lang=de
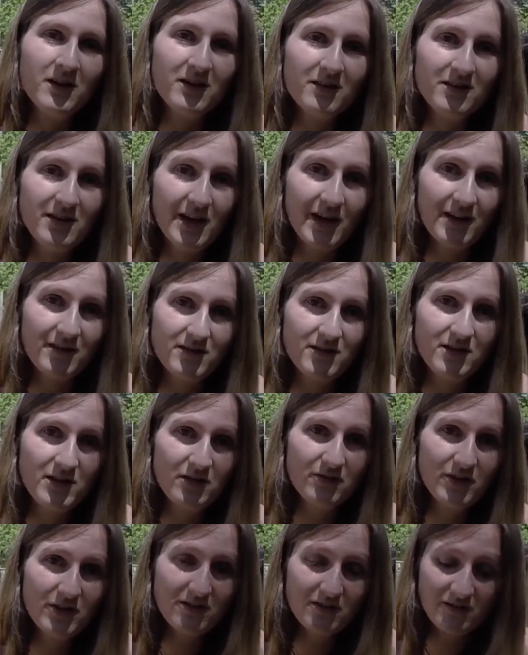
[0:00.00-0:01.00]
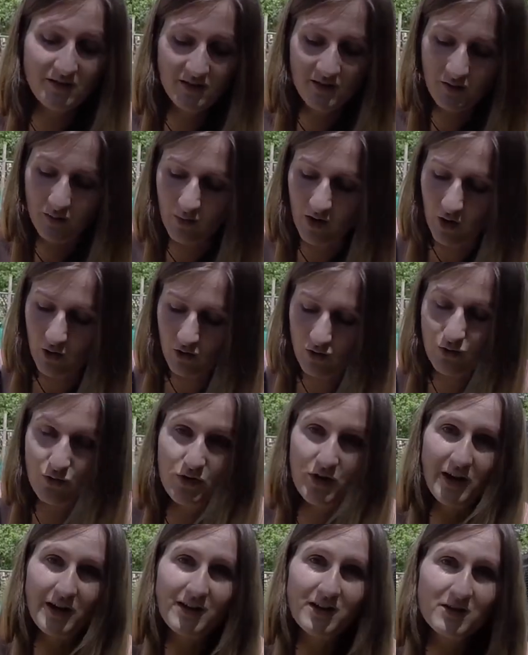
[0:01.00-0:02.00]
Tierärzte, die wissen, wow,
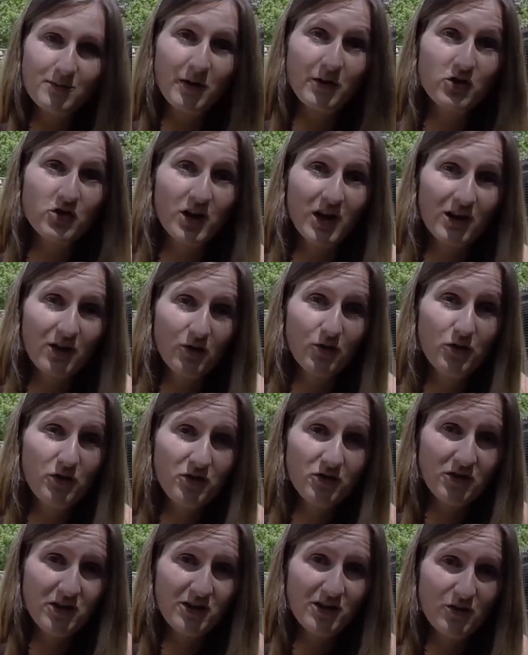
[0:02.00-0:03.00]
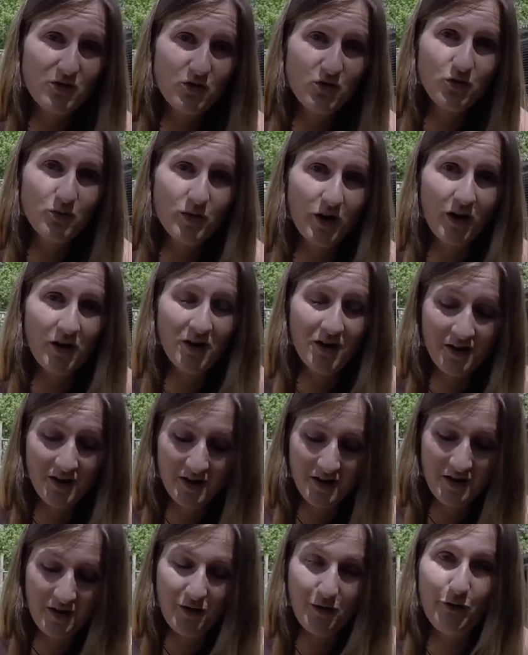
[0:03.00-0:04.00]
cool, endlich mal ein schlanker Hund und nicht nur die
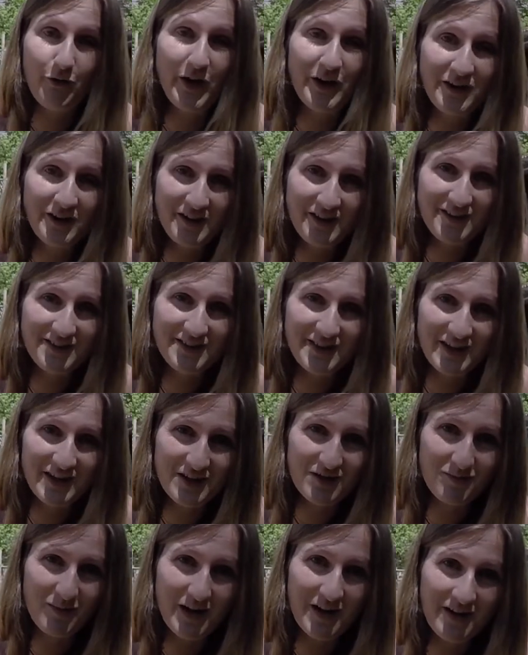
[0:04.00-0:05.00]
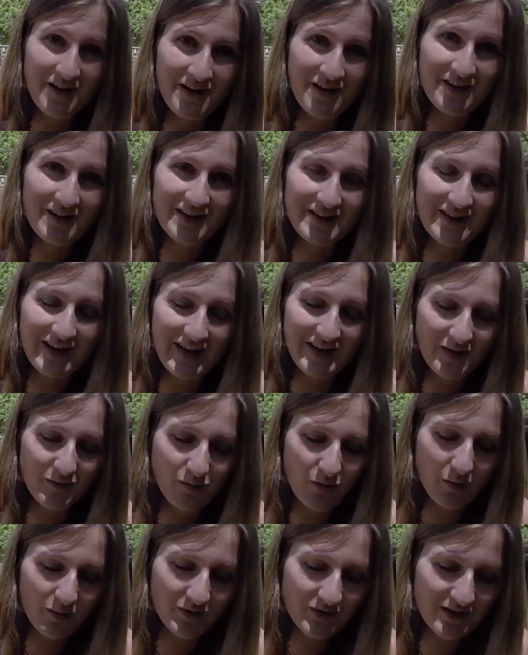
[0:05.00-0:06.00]
überfetteten, sage ich mal,
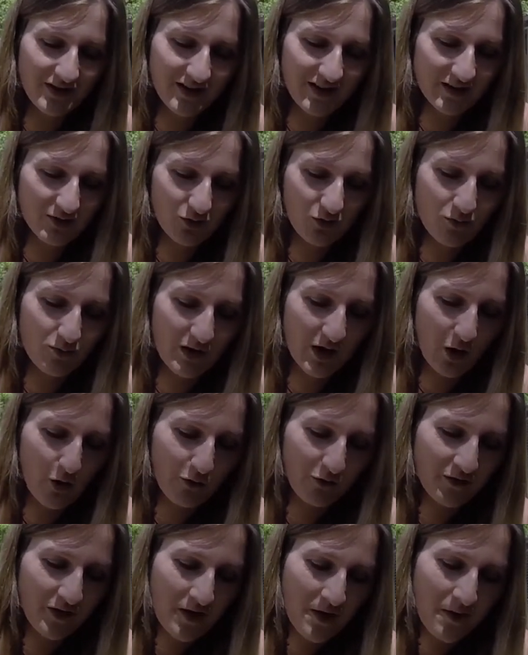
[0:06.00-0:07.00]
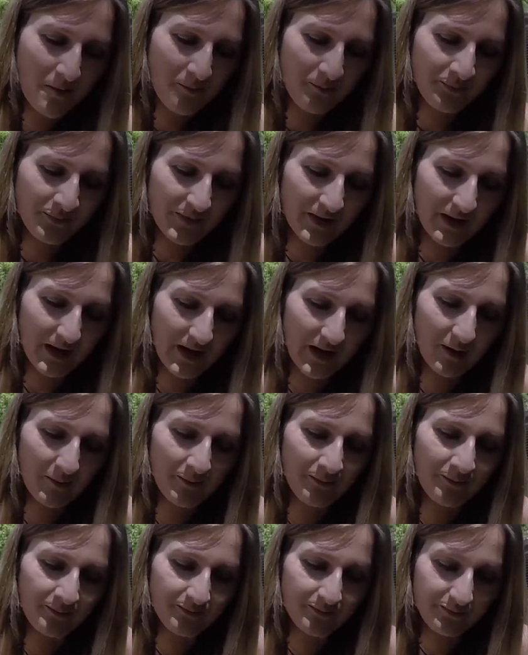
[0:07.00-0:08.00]
kleinen Möpse, die da so rumlaufen.
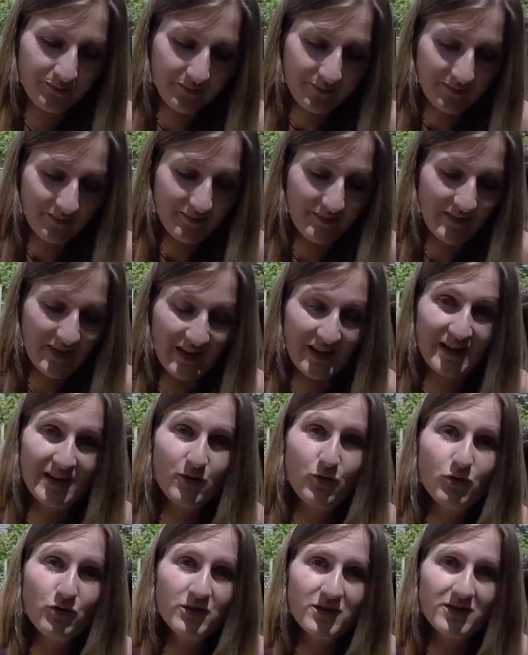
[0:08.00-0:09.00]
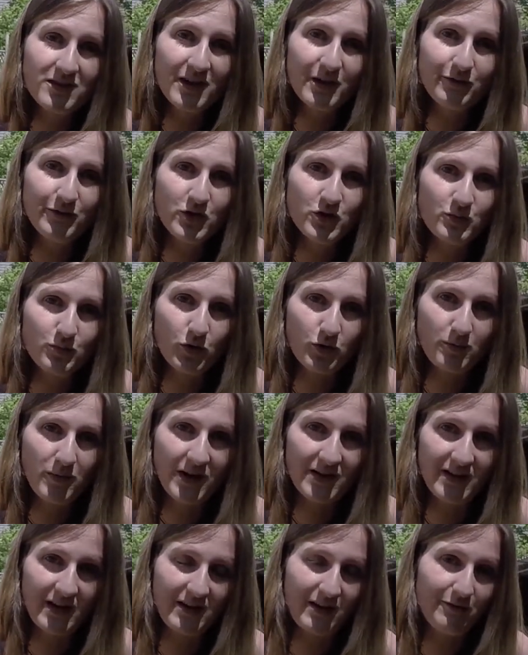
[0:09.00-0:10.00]
Ähm, ein Hund, der viel Sport
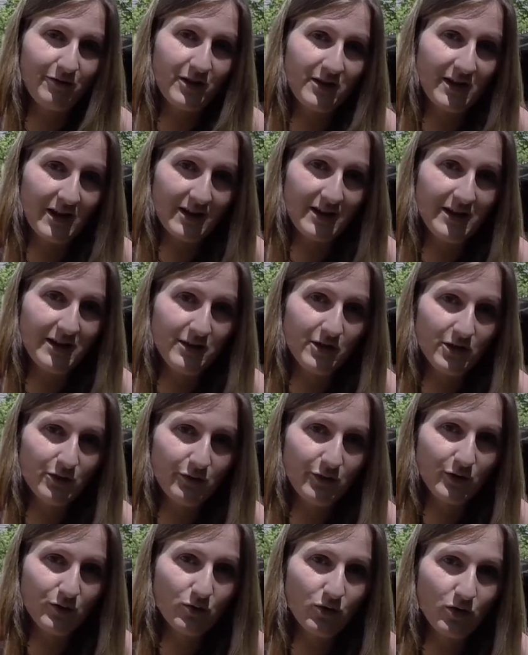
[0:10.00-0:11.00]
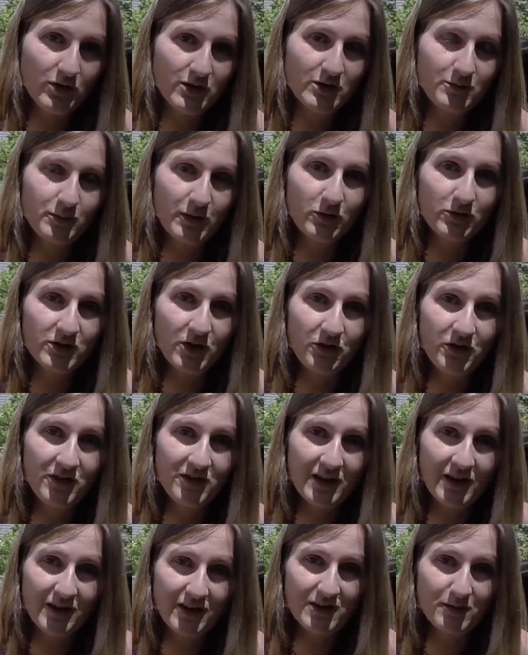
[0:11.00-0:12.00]
macht, hat einfach eine athletische Figur. Ist bei uns auch
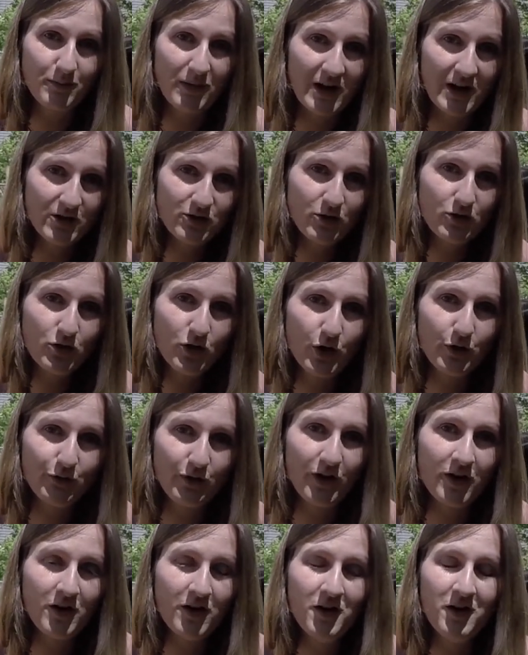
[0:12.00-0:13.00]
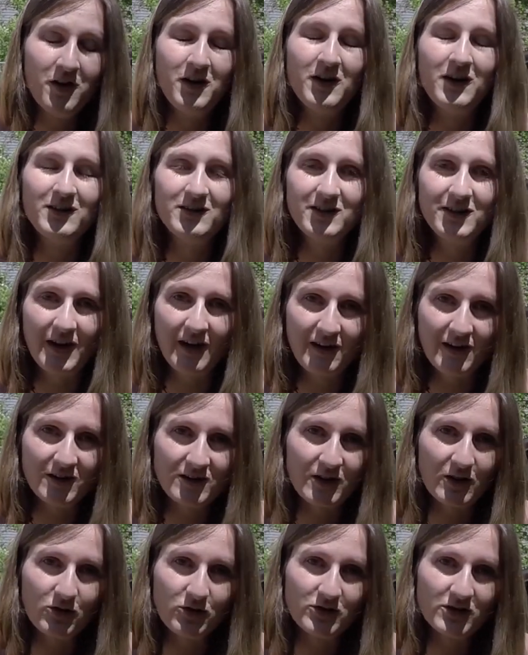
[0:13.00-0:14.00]
nicht anders. Ein Marathonläufer sieht
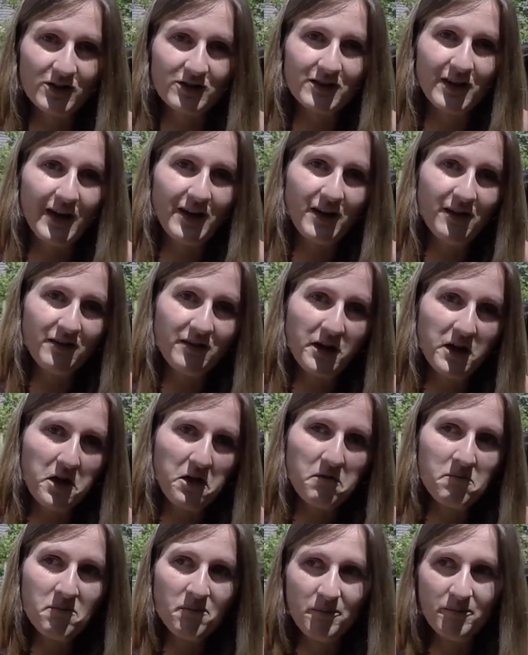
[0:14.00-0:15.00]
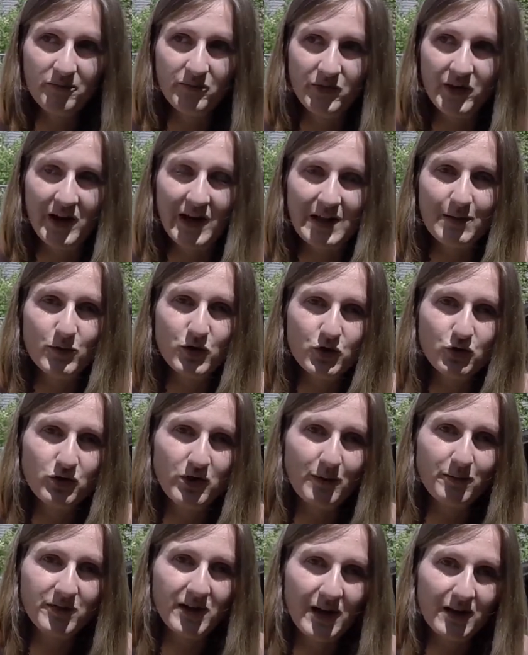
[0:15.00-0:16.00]
anders aus als einer, der eine halbe
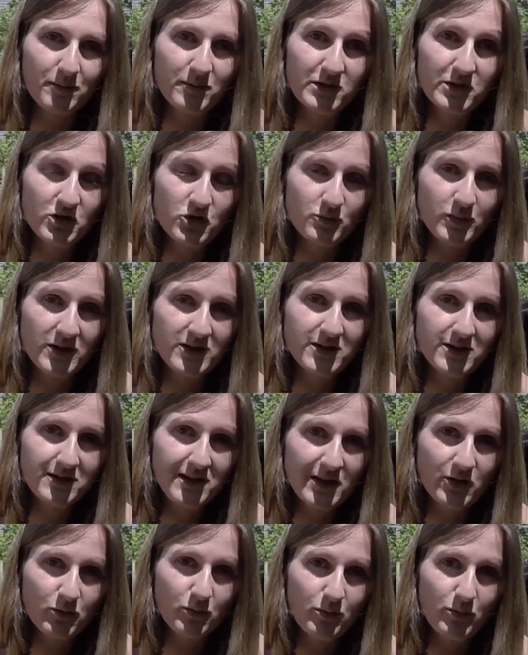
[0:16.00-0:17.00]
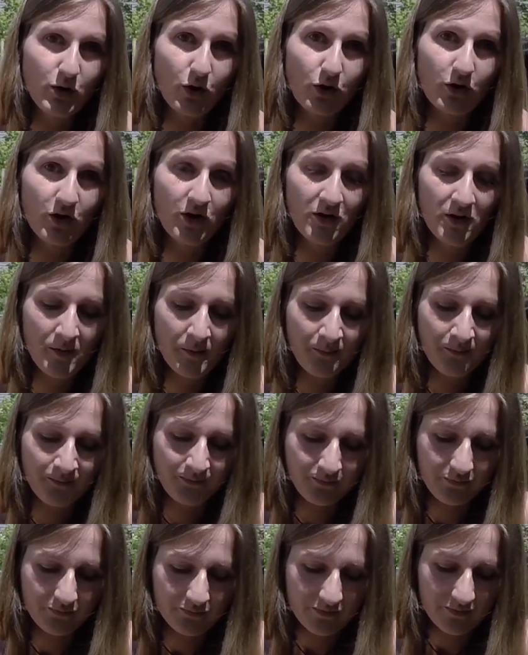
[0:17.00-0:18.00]
Stunde am Tag ein bisschen spazieren geht um den Block.
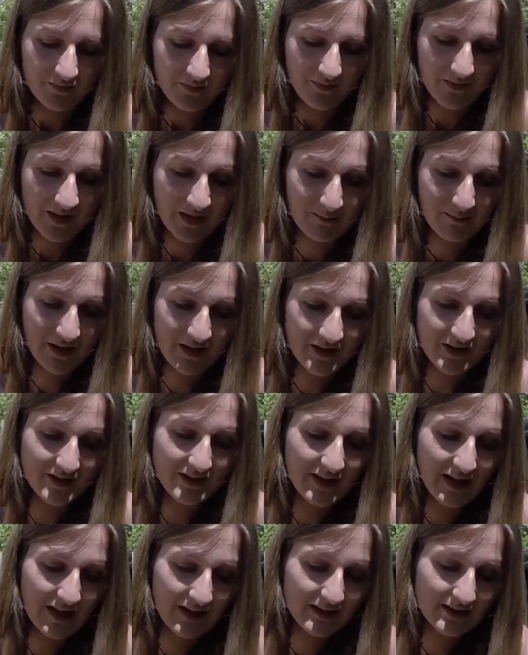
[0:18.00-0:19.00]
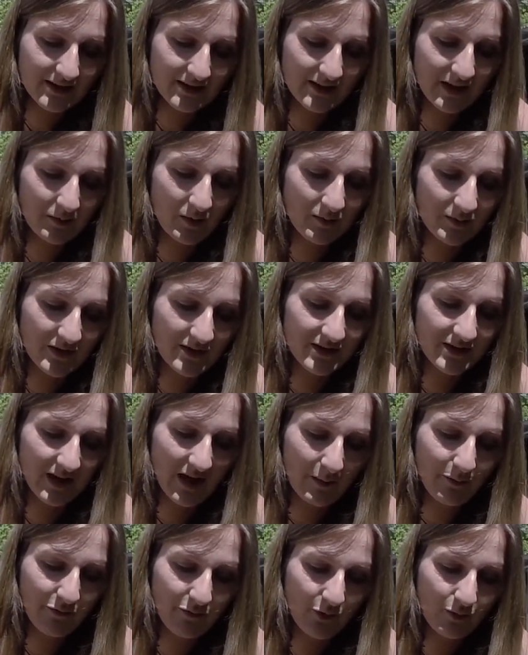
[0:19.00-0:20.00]
Manche Tierärzte sind aber ein bisschen
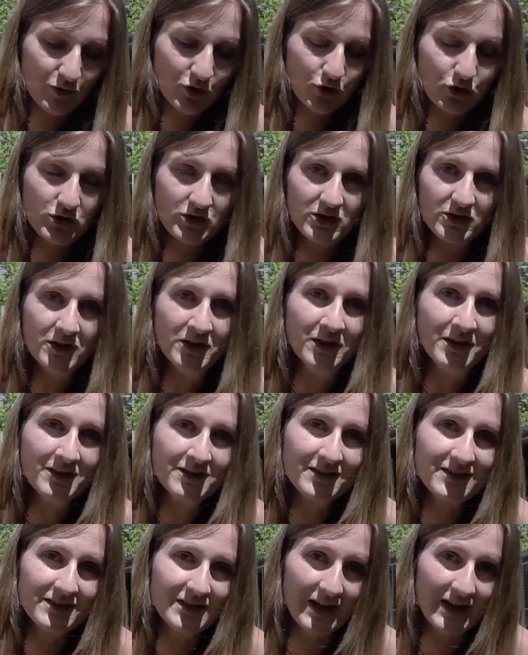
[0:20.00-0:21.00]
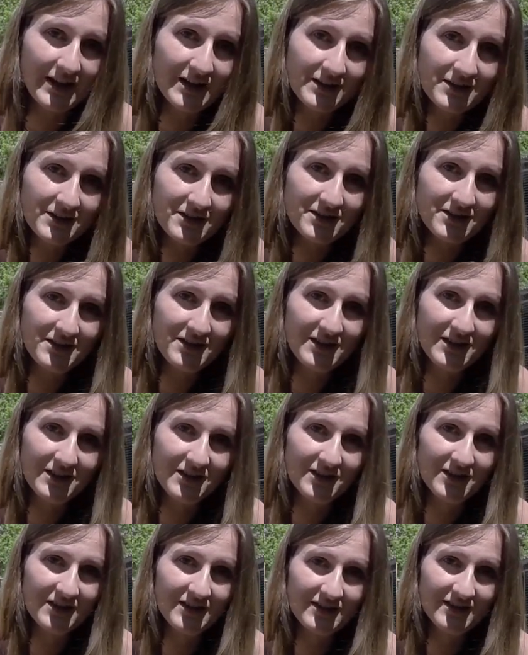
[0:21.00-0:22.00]
ab vom Schuss. Das heißt,
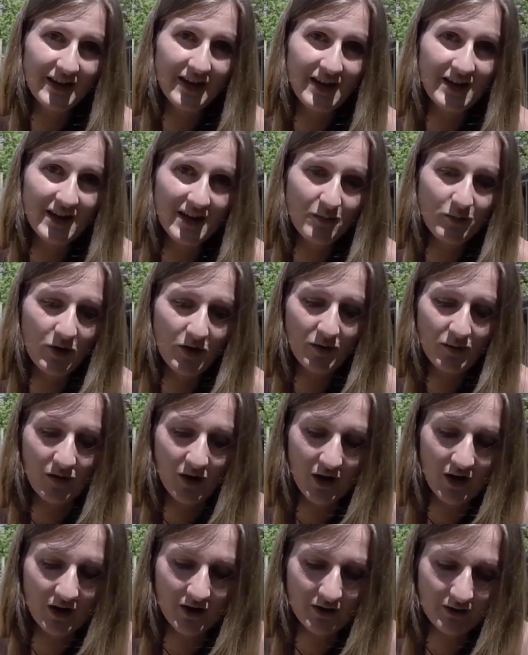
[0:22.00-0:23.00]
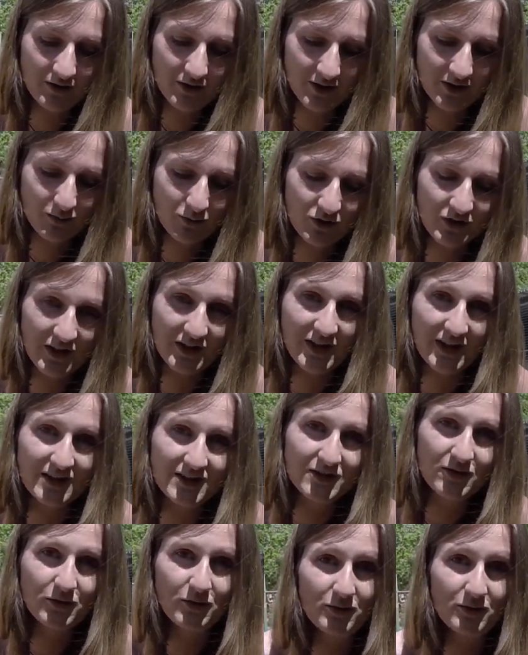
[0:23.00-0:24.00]
die denken immer, oh, das muss eine ganz